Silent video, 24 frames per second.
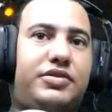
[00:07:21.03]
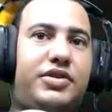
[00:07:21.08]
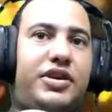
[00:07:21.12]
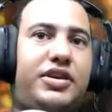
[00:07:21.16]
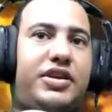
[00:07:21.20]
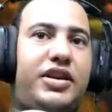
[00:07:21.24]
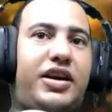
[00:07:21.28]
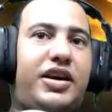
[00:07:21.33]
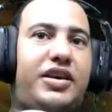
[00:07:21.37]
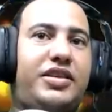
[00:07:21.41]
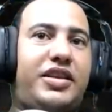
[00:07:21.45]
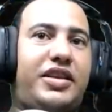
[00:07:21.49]
ايه
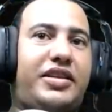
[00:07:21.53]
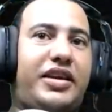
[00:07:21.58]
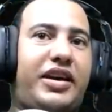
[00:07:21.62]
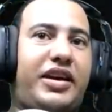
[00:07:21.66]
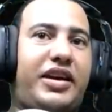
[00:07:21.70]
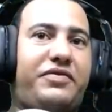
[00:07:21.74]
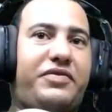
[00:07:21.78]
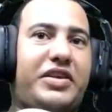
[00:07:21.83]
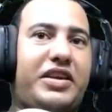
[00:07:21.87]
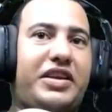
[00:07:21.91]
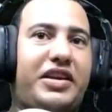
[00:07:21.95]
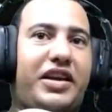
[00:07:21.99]
ده ايه ده ده
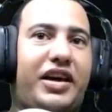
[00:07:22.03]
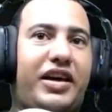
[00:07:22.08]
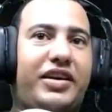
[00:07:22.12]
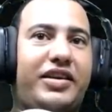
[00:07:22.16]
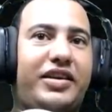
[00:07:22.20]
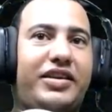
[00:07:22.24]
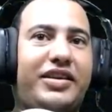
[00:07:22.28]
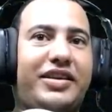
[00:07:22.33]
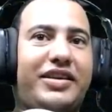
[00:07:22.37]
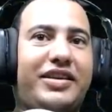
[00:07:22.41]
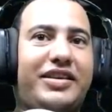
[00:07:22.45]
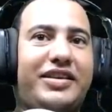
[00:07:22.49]
كفينا
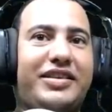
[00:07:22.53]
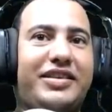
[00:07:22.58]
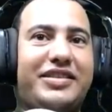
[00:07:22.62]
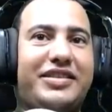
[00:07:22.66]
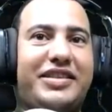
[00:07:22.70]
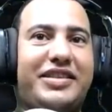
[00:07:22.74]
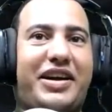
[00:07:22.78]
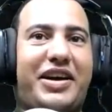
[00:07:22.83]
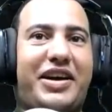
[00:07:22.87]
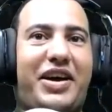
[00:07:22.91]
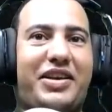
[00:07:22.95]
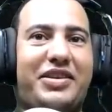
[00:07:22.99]
اضرب
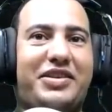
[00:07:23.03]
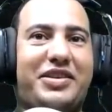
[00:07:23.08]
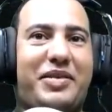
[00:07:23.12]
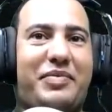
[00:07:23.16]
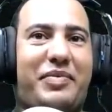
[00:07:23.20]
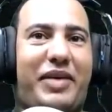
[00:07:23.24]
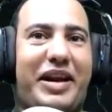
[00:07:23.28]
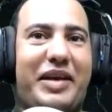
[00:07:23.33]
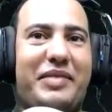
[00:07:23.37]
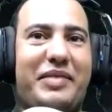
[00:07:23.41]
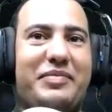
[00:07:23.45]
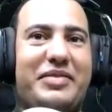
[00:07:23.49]
عليه ده
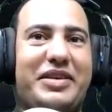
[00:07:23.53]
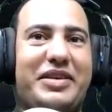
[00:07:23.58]
اضرب على